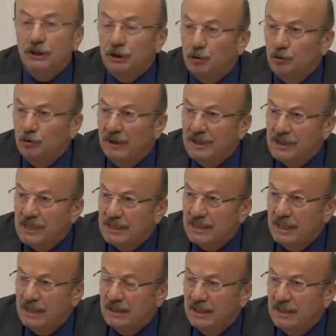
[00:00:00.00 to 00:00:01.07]
İş
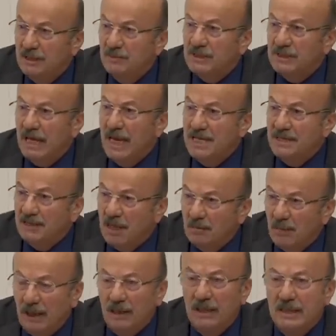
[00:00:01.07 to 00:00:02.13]
güvencesi dediğimiz en
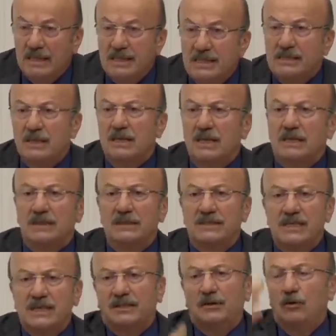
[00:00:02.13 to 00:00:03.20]
temel insan
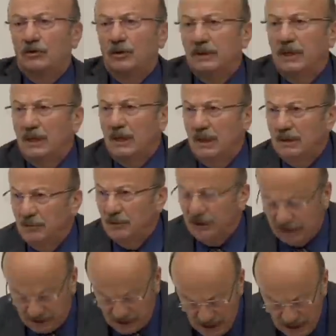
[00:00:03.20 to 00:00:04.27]
hakkını zaten ortadan
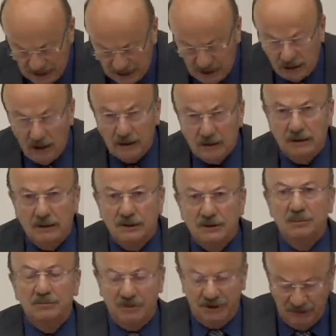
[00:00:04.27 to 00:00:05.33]
kaldırmıştınız değerli
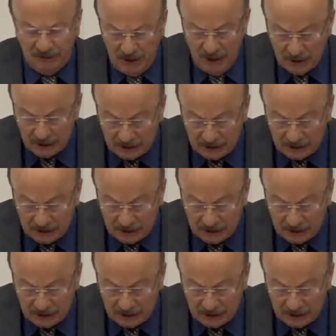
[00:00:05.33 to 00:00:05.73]
arkadaşlarım. Şimdi